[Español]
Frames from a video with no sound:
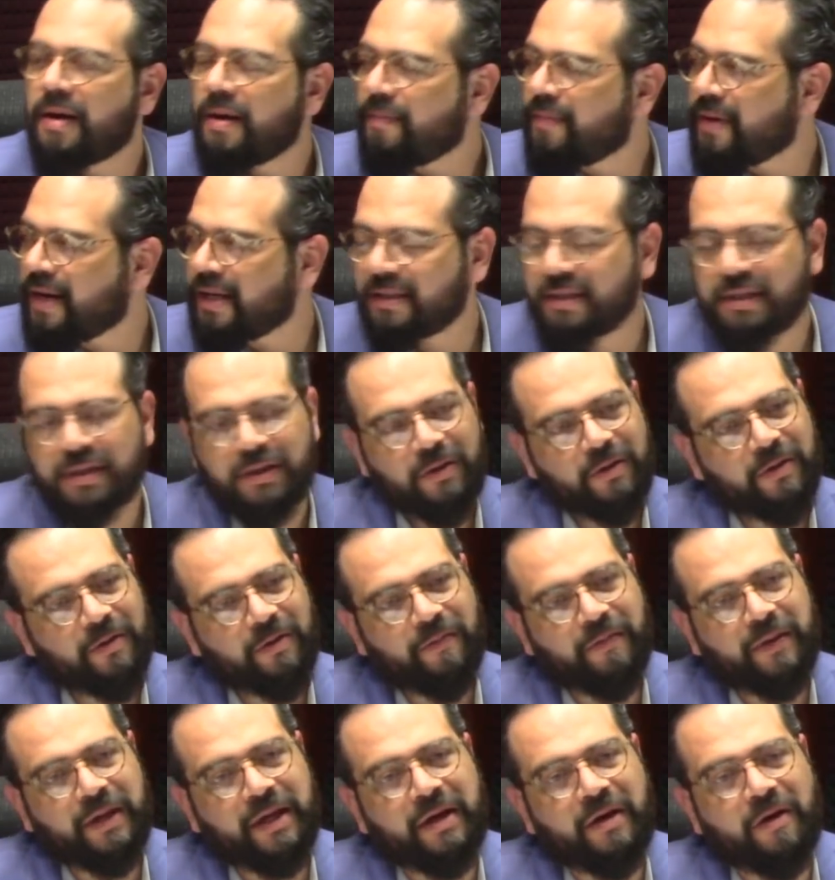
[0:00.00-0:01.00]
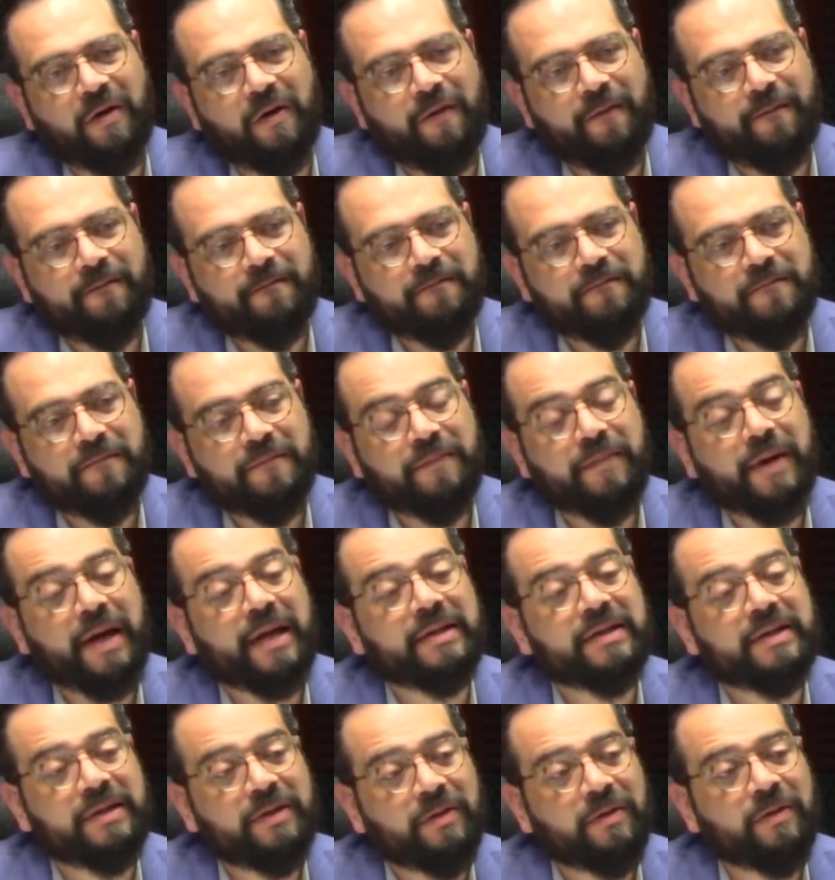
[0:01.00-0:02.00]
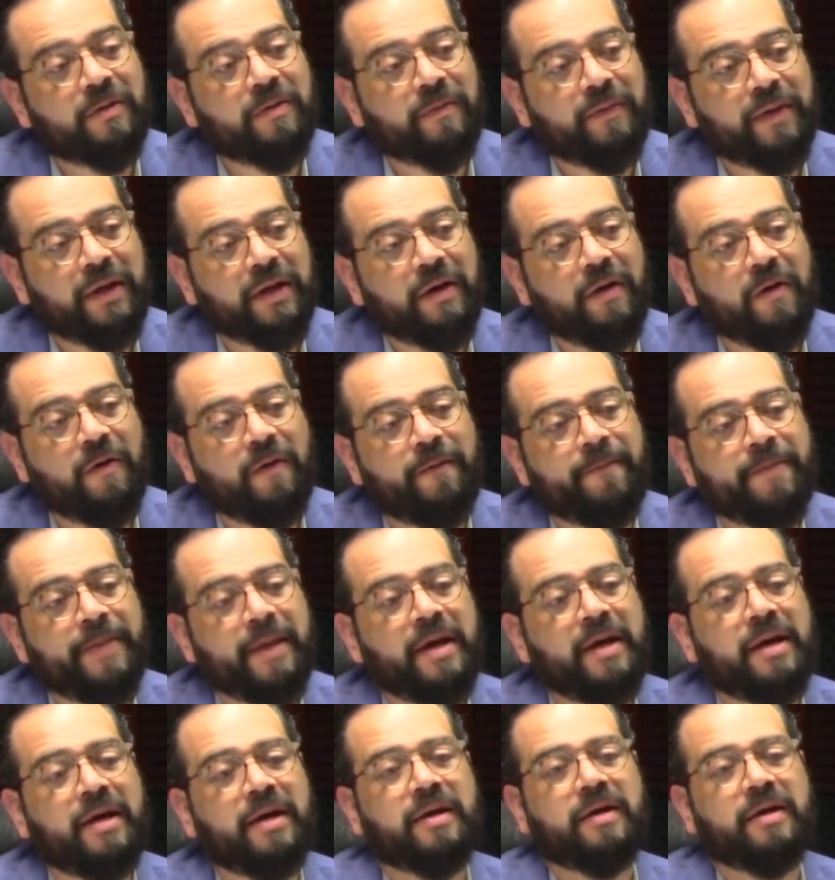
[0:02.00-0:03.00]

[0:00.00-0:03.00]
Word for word: Plácido Domingo? Plácido Domingo ah,